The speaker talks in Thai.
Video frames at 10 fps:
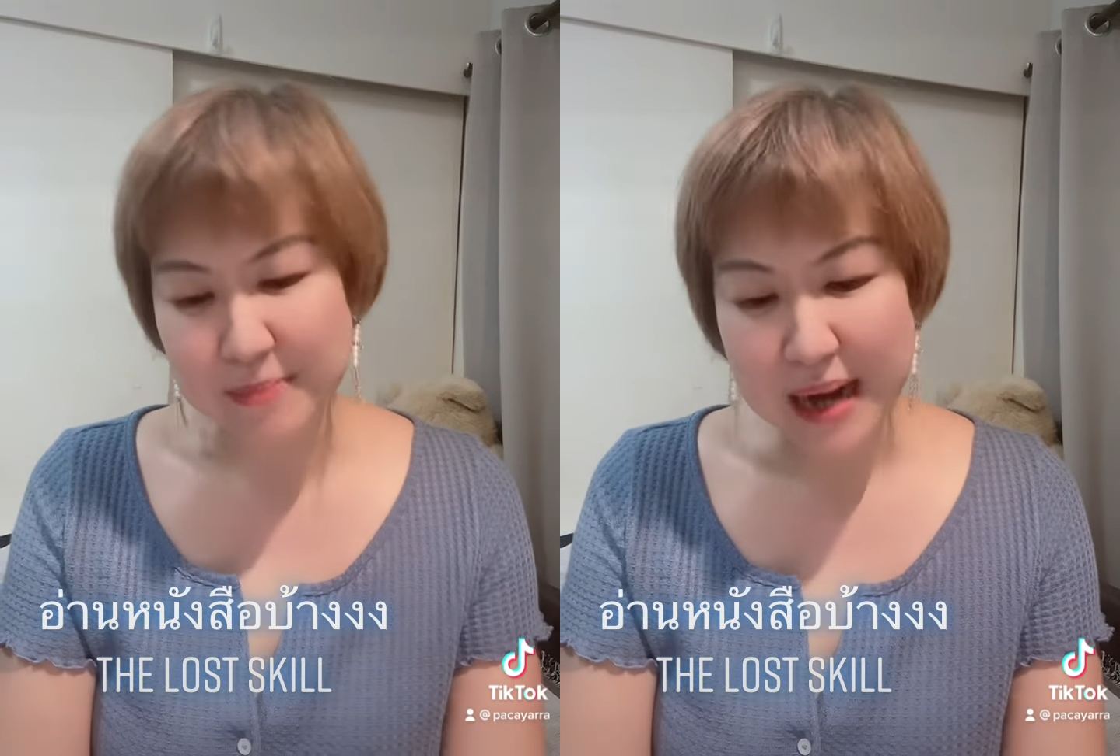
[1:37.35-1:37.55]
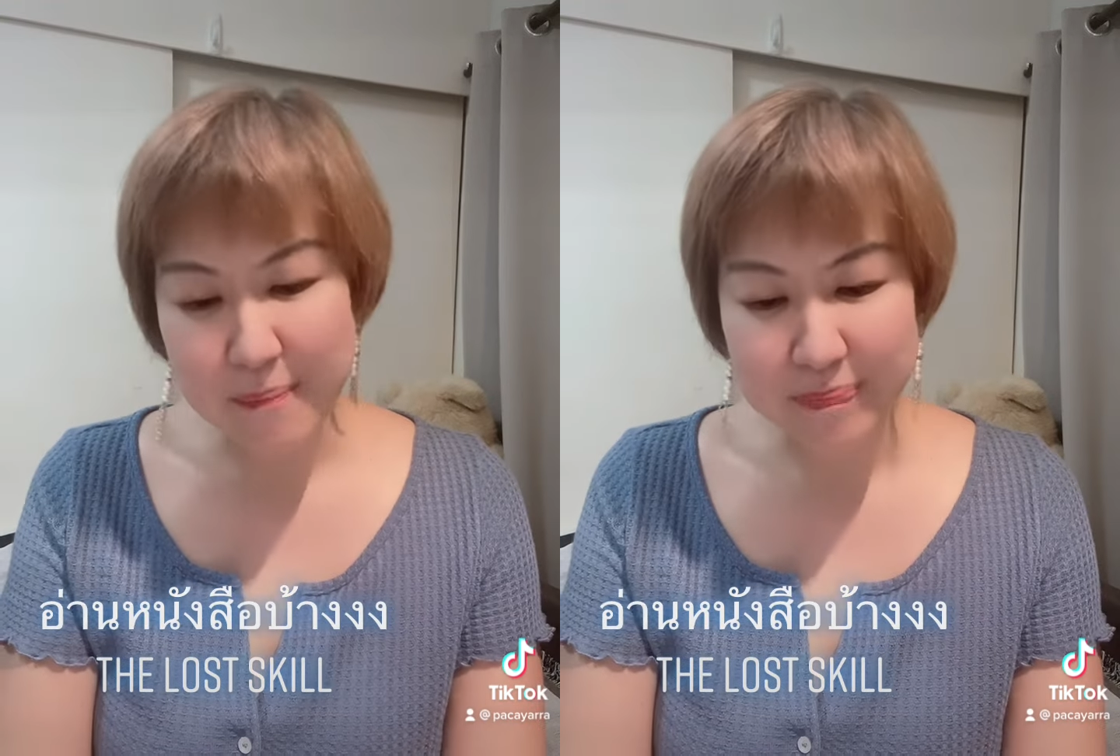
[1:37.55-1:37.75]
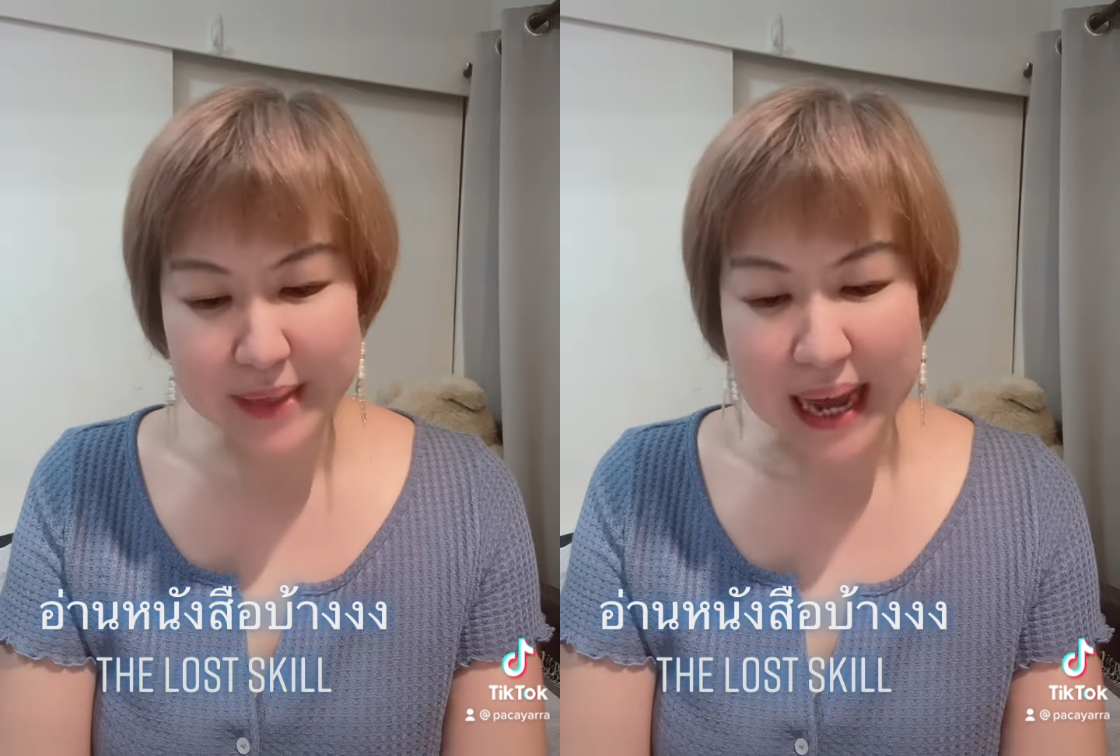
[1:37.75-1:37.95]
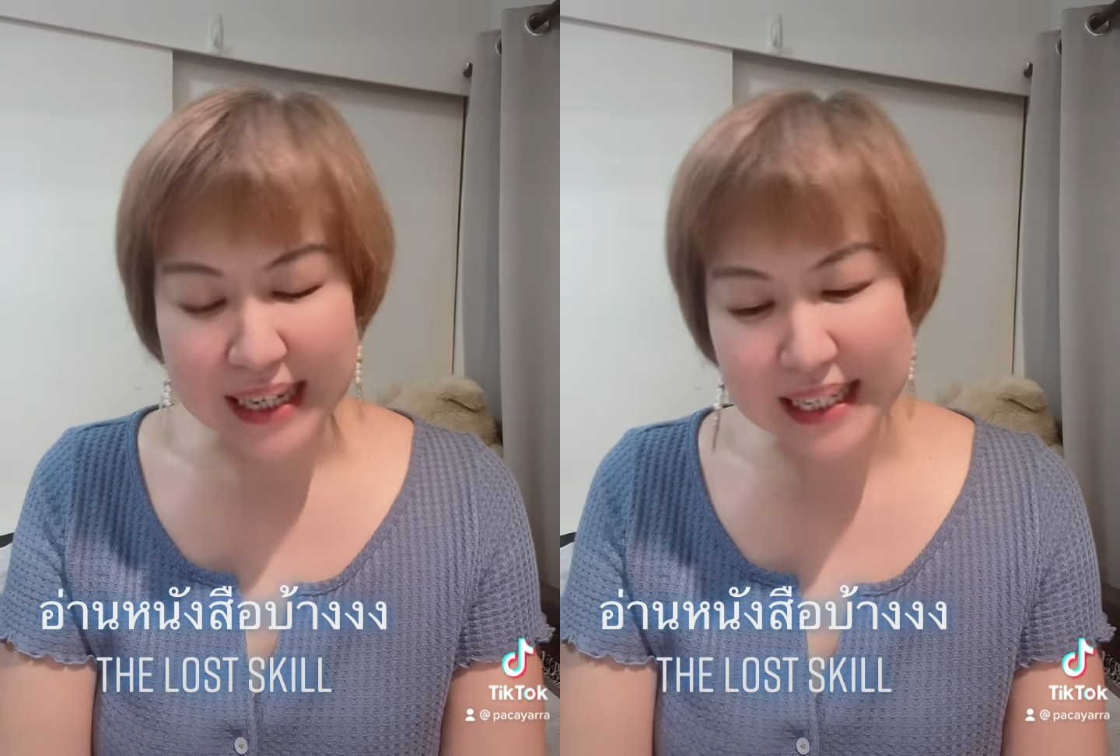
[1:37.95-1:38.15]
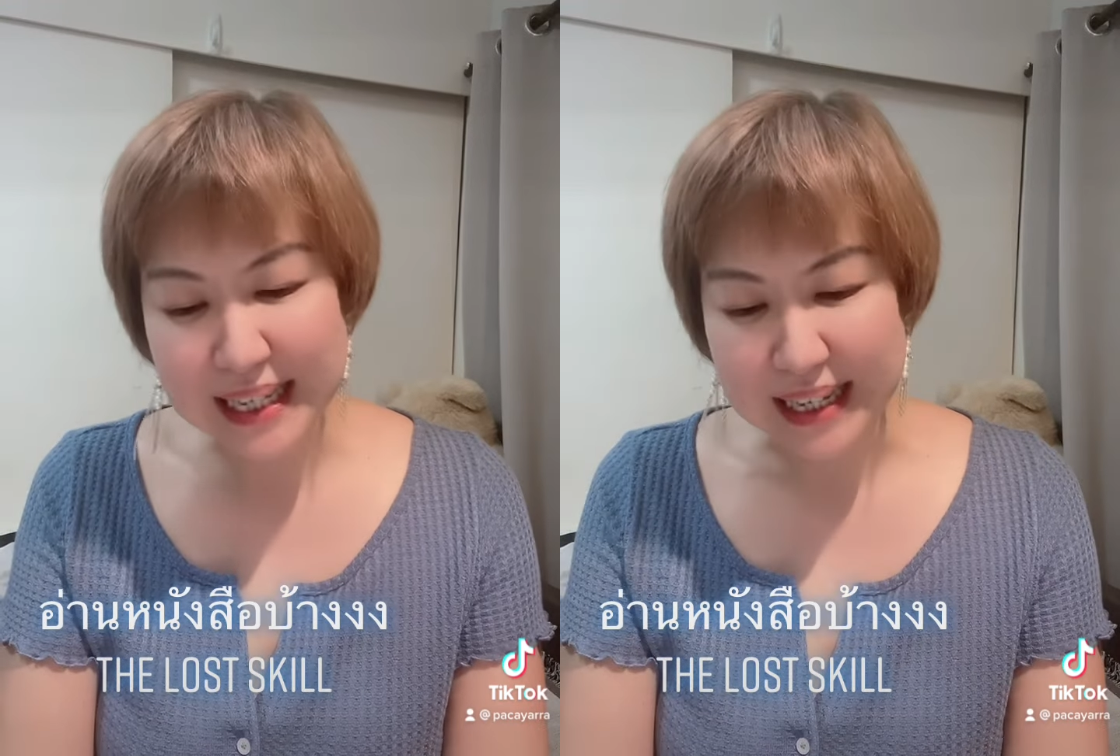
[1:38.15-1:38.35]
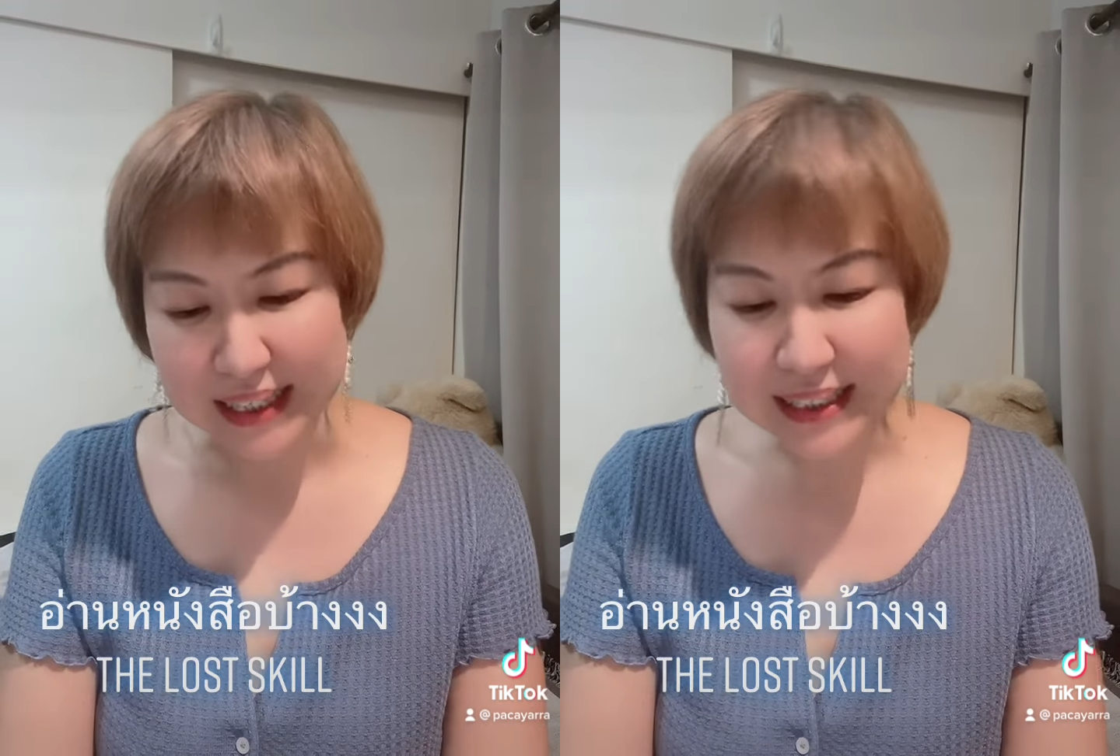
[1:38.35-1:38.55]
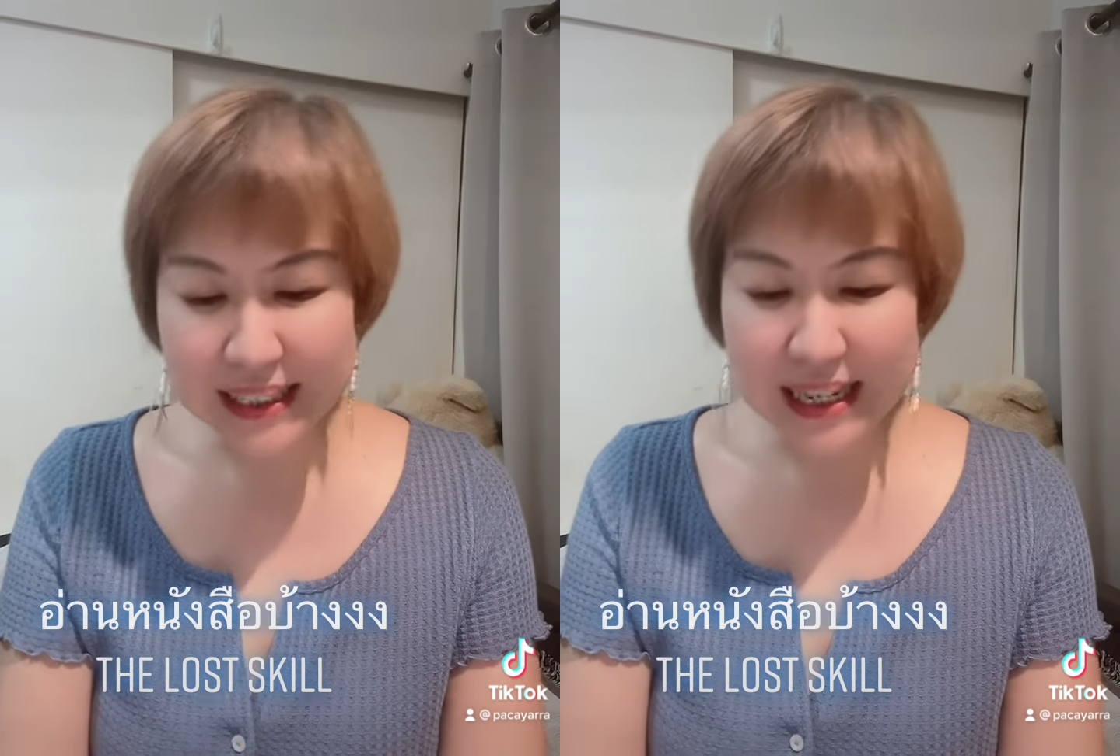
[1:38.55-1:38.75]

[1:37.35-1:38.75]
สำหรับการเขียน